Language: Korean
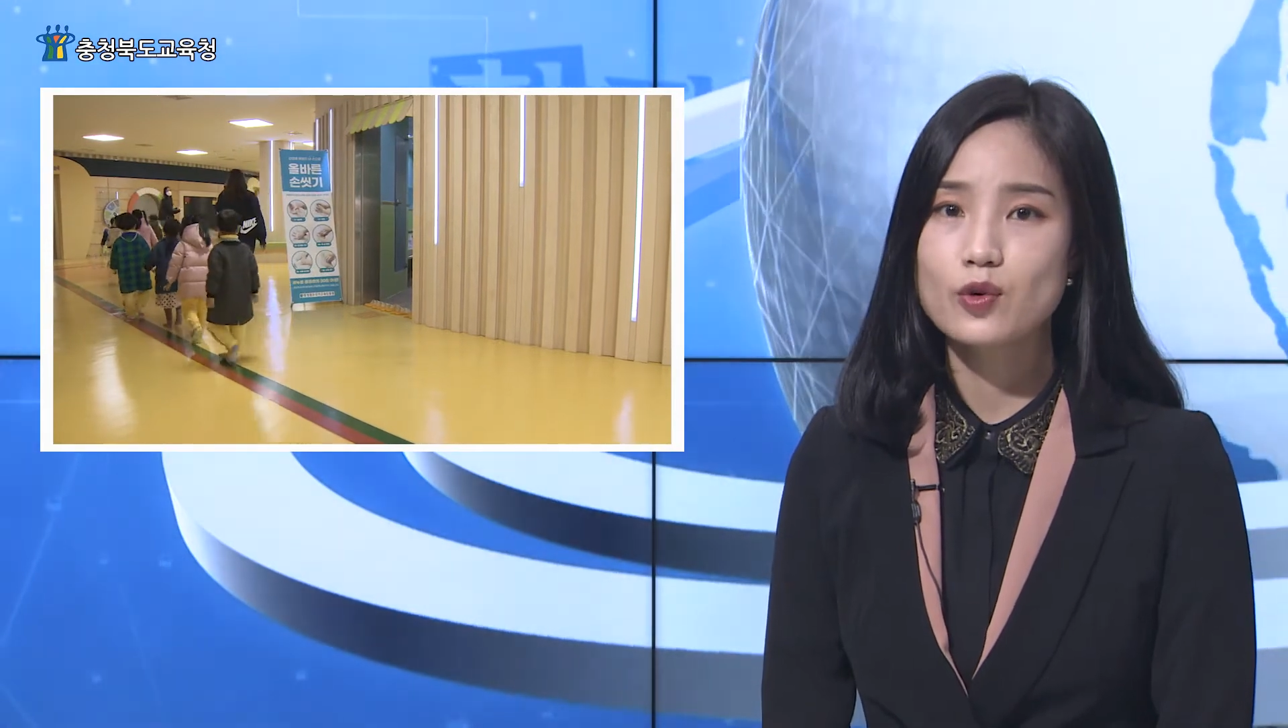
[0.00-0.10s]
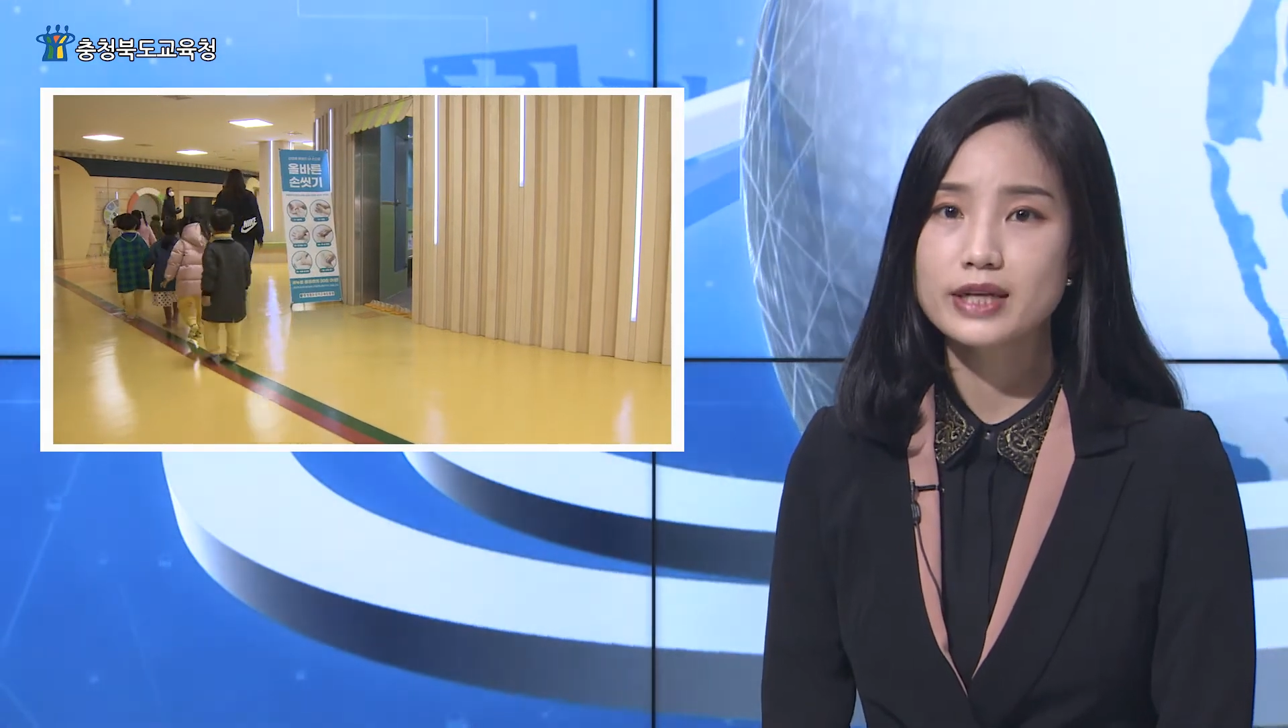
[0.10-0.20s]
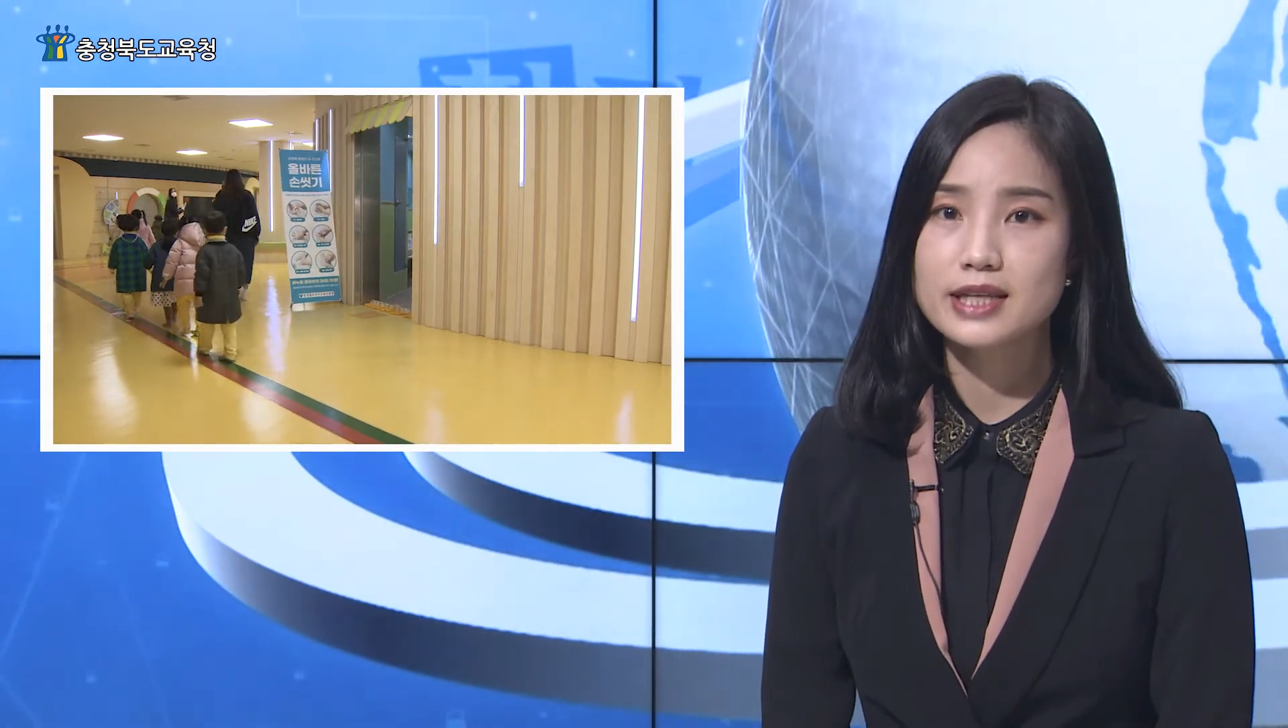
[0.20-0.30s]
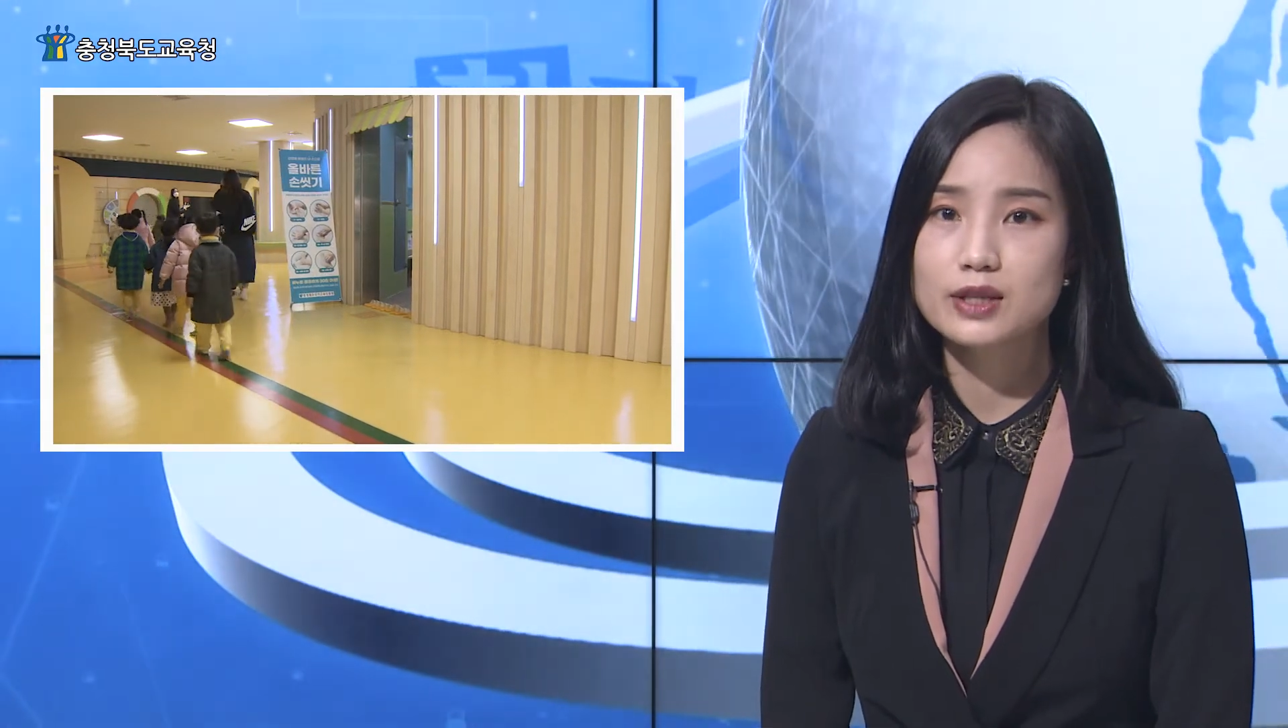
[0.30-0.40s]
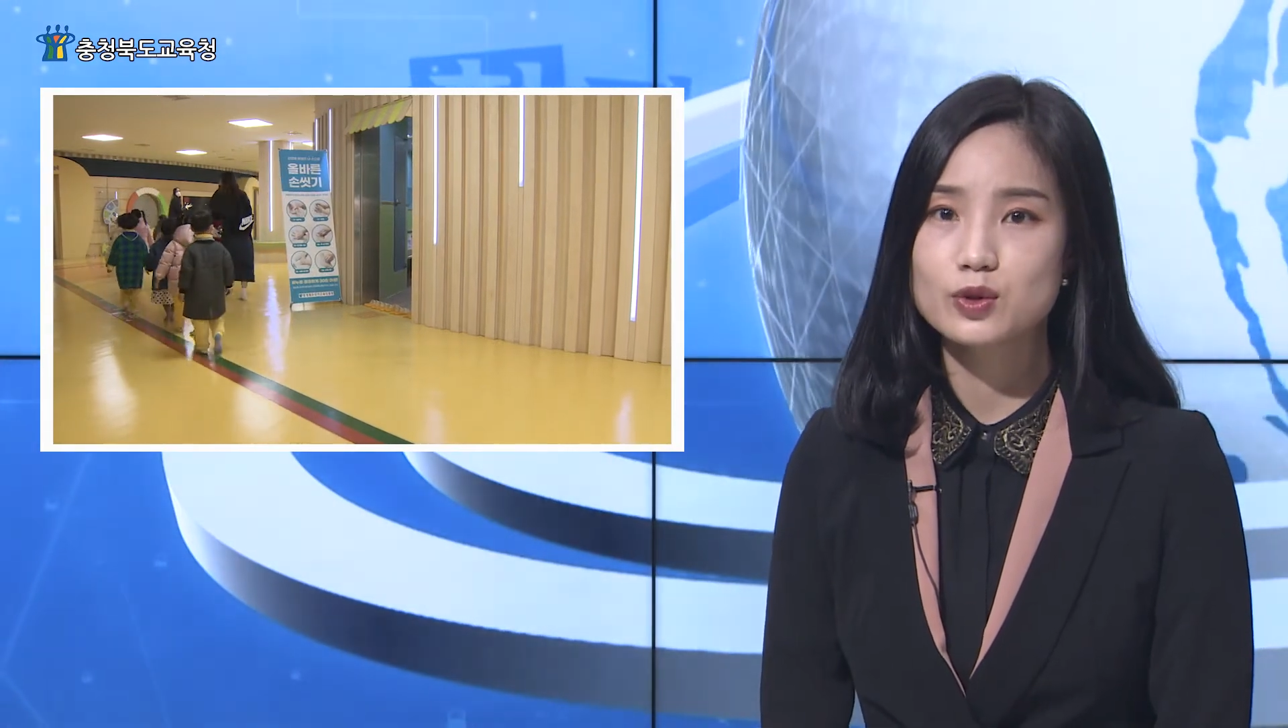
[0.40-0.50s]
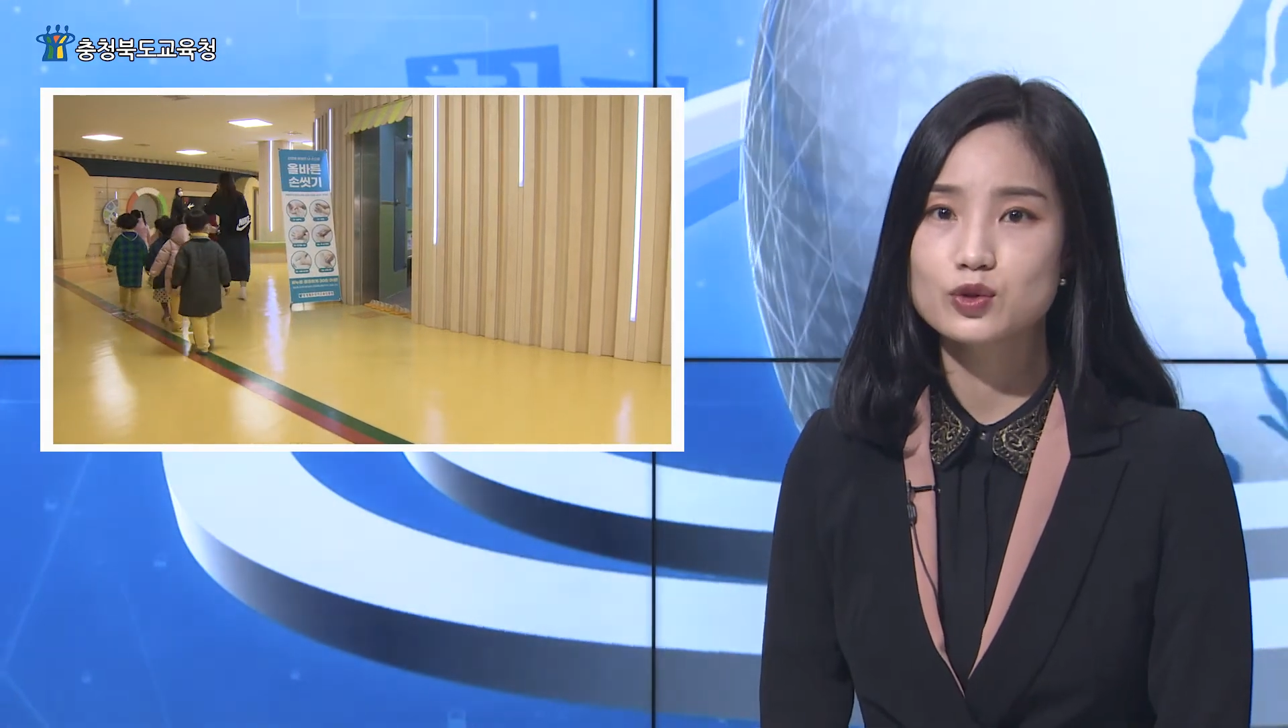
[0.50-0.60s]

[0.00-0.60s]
확산으로